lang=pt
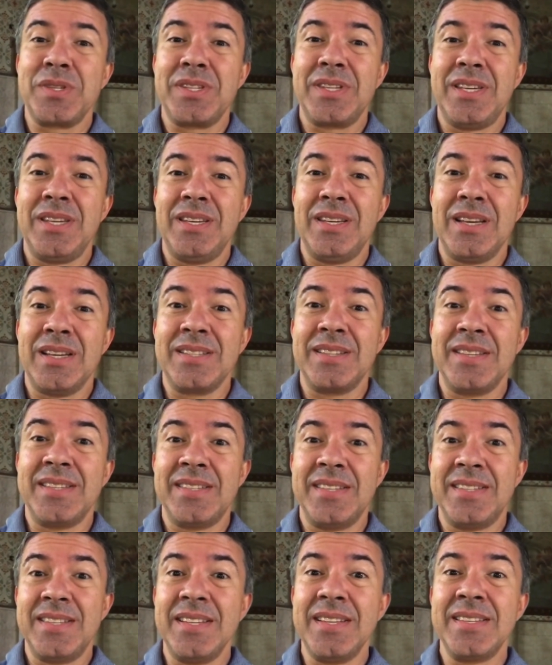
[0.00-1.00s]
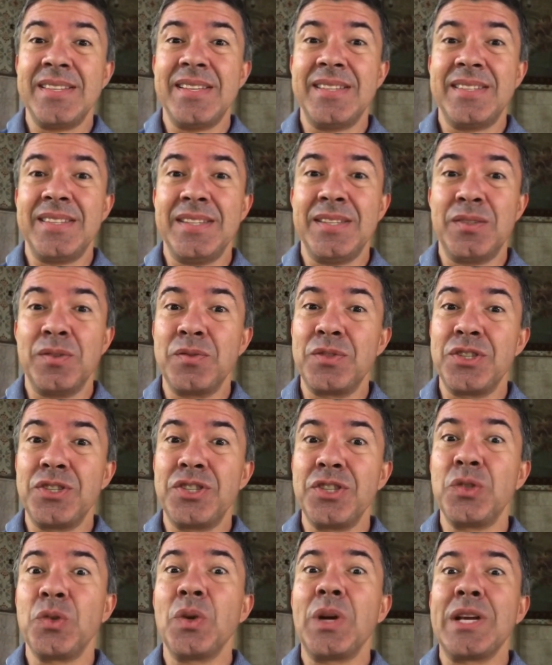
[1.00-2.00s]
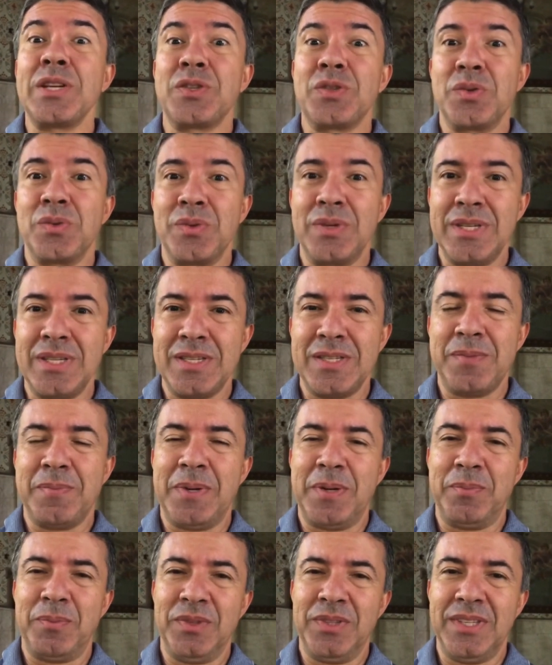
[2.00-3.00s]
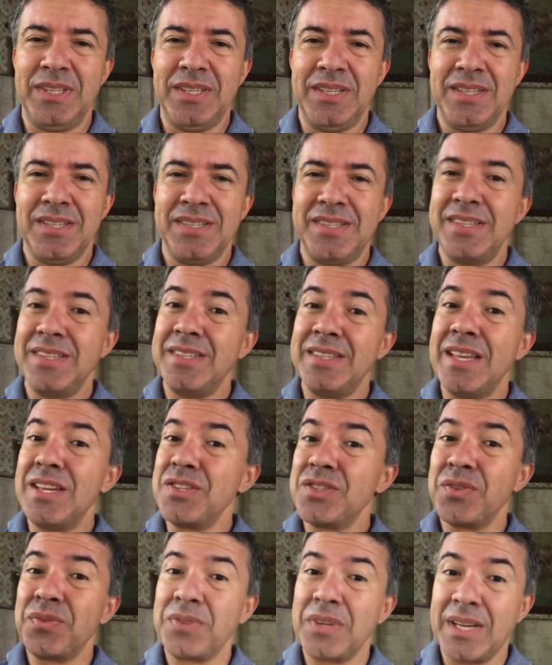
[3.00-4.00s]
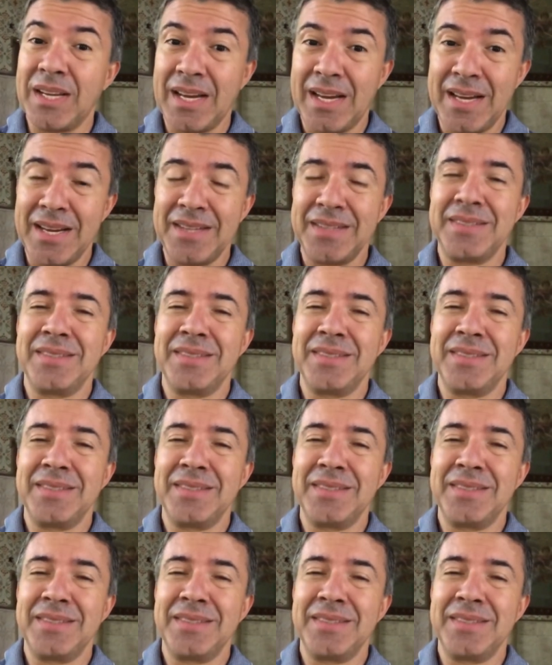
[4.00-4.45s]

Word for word: que às vezes necessitam de titulações para poder se identificar.